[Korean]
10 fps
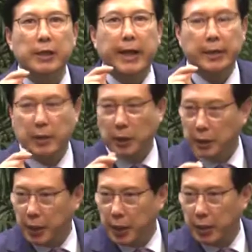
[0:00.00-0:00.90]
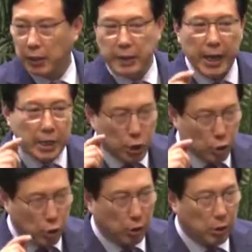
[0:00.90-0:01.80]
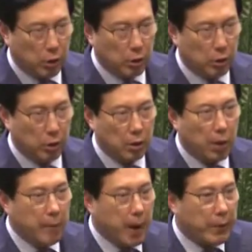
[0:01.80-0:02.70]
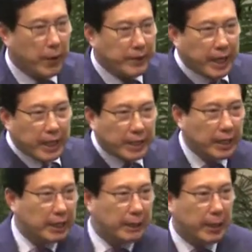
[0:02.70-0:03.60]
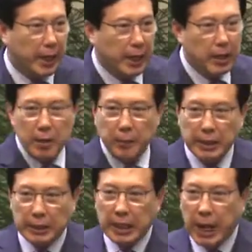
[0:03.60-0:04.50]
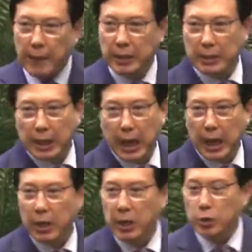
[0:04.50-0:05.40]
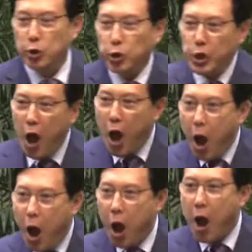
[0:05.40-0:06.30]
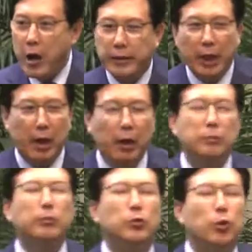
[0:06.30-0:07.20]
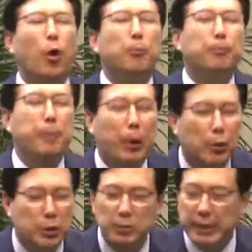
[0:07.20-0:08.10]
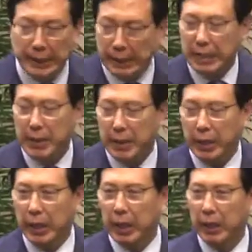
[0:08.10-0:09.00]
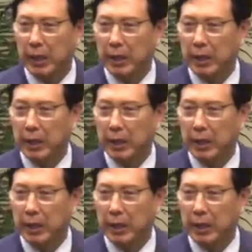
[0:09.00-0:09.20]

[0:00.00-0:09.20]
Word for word: 같으니 이해가셨죠? 마음이 왔다리 갔다 한단 말이야. 믿었다가 안 믿었다가 주여 했다가 코 빼고 있으면 안 된다 이 말이야.